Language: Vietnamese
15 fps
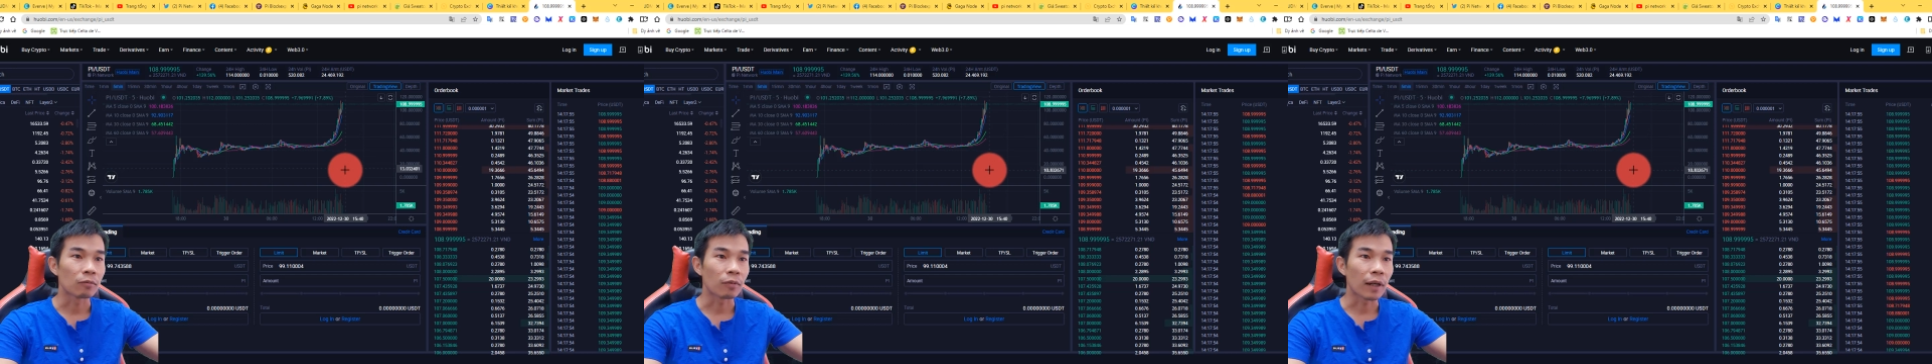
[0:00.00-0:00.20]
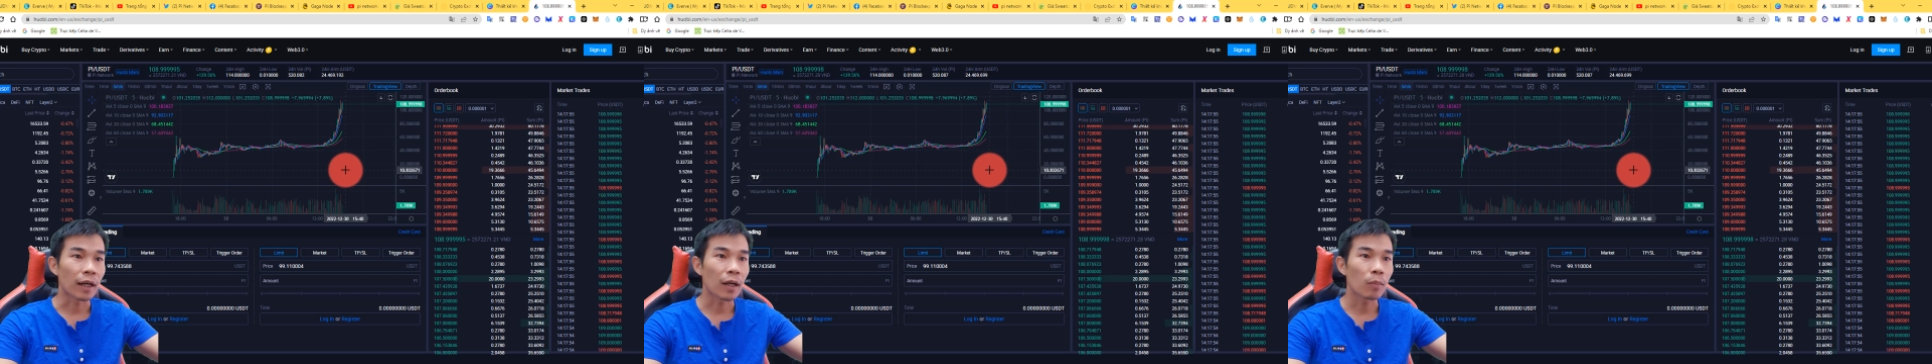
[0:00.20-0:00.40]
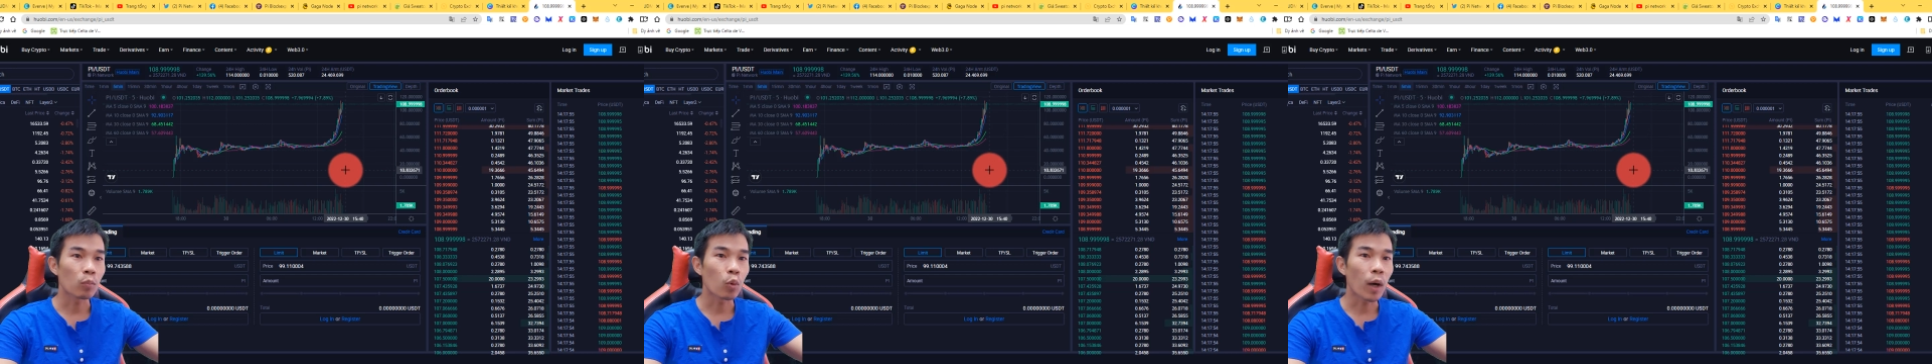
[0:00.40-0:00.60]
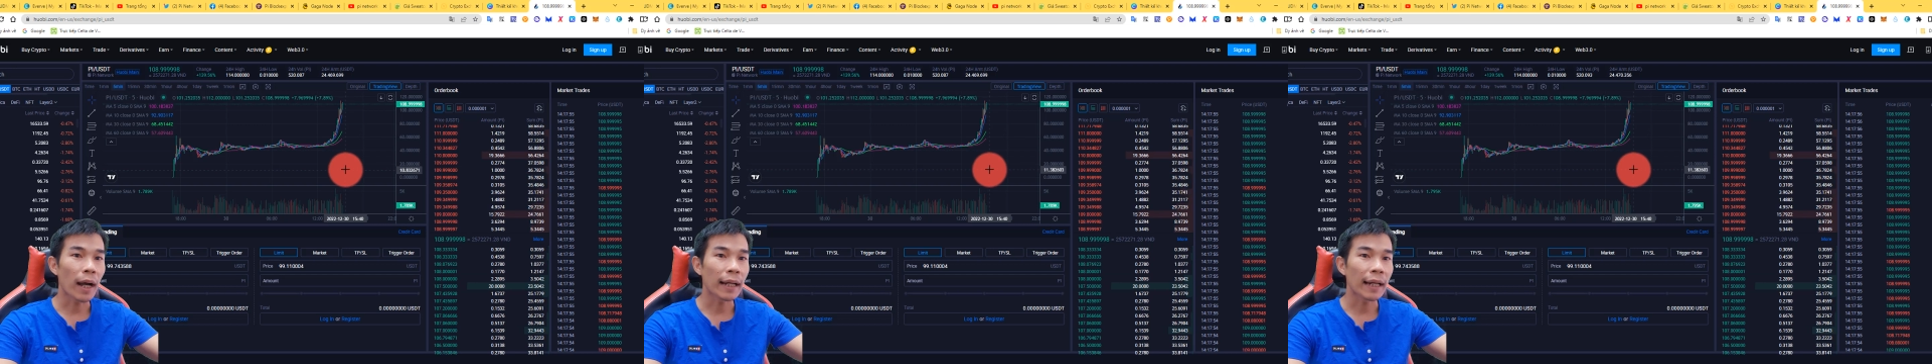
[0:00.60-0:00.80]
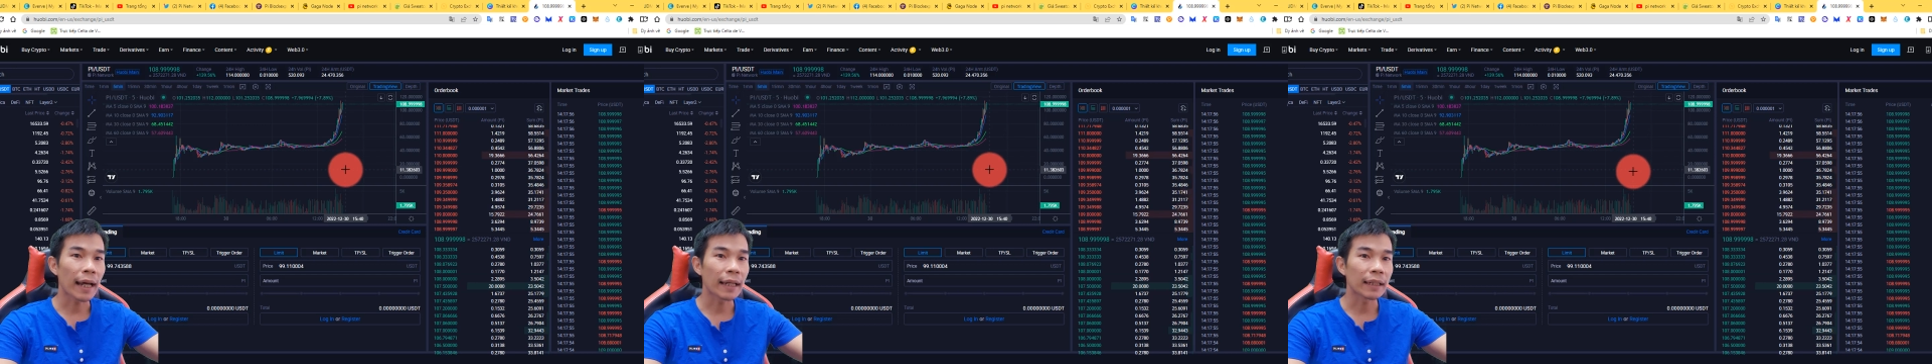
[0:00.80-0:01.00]
Và hôm
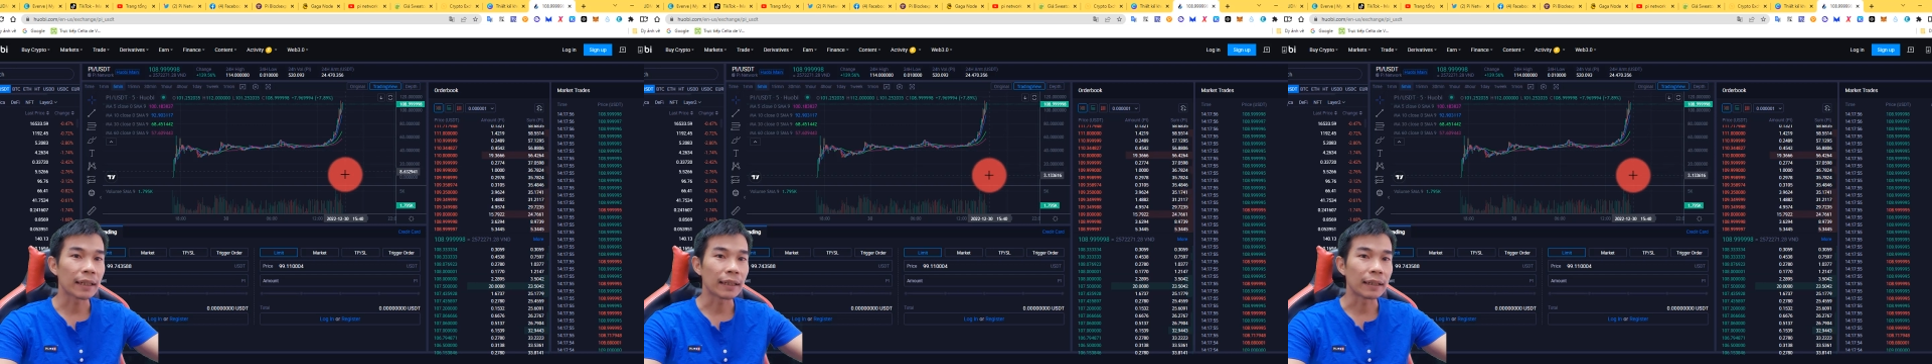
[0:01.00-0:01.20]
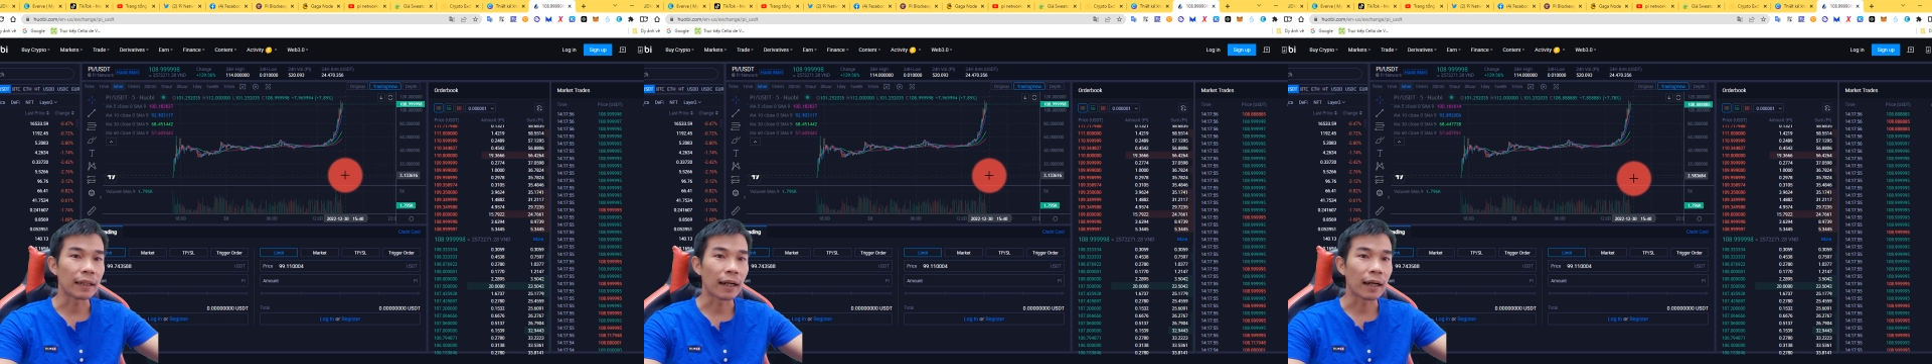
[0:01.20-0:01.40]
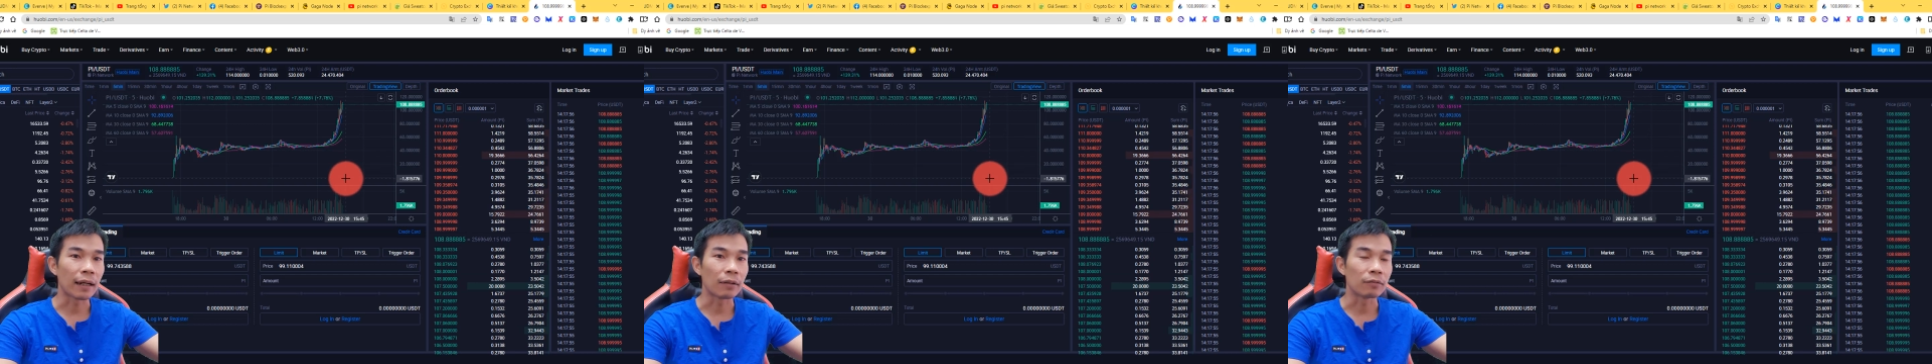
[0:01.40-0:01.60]
qua nay thì